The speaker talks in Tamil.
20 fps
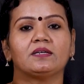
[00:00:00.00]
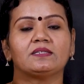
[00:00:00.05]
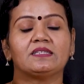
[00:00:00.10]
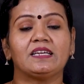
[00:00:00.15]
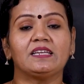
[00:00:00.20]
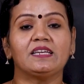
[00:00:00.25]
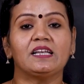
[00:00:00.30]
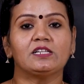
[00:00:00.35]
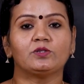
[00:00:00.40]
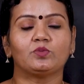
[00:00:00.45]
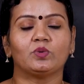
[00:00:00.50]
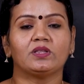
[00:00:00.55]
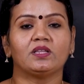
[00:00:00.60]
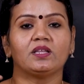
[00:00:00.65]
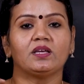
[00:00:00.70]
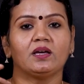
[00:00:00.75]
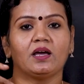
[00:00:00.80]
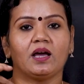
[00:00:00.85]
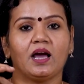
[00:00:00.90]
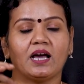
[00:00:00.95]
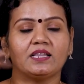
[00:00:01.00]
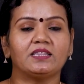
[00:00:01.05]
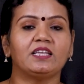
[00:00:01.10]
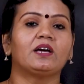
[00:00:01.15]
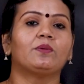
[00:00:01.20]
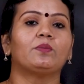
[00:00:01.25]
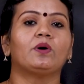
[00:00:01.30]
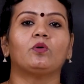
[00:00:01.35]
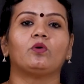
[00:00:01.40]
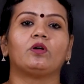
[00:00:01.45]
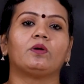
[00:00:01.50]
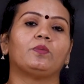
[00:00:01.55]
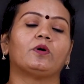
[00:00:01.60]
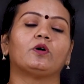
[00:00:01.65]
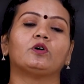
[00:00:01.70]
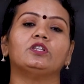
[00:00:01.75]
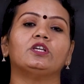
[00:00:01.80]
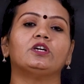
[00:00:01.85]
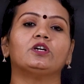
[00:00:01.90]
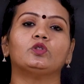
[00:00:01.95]
சிக்னல்ஸ் வந்து அதிகமாக ஒரு
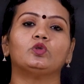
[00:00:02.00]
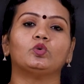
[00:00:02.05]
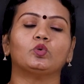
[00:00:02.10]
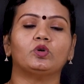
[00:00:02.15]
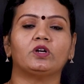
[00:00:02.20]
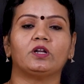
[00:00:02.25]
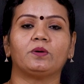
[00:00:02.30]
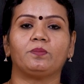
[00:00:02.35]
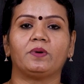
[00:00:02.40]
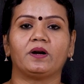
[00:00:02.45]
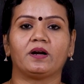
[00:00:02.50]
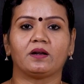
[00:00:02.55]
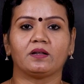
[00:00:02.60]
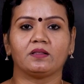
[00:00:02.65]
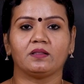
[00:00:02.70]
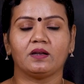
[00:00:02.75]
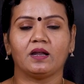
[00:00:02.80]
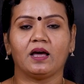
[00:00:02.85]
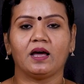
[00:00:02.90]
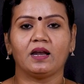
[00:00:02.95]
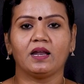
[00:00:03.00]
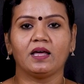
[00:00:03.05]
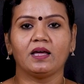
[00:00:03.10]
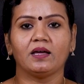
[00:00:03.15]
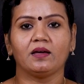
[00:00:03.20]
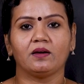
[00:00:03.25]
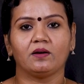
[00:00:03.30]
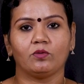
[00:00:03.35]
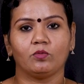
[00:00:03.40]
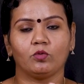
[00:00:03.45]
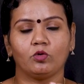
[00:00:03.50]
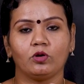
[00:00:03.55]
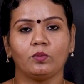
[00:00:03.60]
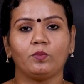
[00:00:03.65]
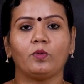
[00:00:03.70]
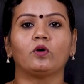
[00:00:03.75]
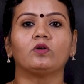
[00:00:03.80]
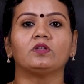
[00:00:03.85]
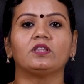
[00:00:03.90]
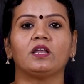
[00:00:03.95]
பகுதிக்கு தூண்டப்படுறதுனால ஒரு
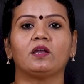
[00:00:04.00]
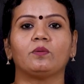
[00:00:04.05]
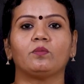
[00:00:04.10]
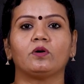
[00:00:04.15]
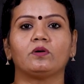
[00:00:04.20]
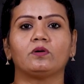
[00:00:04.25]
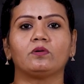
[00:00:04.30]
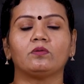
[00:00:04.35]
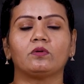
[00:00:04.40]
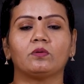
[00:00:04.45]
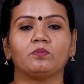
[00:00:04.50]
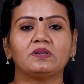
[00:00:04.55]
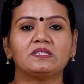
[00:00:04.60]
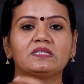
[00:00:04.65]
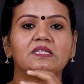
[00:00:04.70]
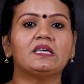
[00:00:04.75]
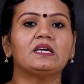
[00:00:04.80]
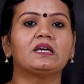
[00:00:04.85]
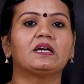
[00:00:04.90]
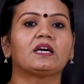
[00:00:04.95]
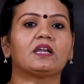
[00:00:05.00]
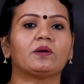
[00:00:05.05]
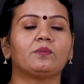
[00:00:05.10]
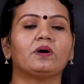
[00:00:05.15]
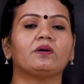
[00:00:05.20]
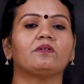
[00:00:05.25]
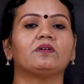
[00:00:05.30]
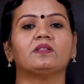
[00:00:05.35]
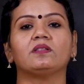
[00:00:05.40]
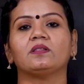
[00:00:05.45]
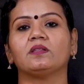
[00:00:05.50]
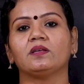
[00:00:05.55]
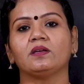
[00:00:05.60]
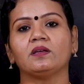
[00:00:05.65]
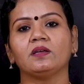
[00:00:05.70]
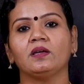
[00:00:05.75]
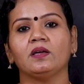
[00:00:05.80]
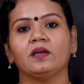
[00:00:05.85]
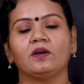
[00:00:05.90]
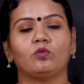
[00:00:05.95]
பகுதியில் மட்டும் ரொம்ப சீக்கிரமாக வந்து
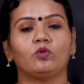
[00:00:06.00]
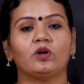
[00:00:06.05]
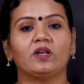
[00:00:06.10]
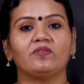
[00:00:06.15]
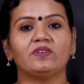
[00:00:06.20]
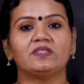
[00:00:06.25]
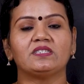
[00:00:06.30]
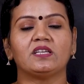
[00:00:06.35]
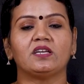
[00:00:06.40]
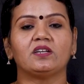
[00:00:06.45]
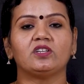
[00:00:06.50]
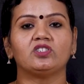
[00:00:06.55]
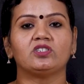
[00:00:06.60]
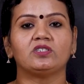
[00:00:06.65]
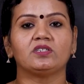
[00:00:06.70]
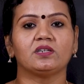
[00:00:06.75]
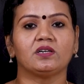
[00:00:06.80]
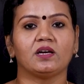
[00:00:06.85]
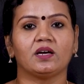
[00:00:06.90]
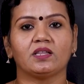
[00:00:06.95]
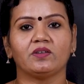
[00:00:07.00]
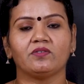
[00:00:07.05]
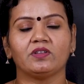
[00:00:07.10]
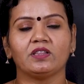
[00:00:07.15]
உணவு செரித்து அதை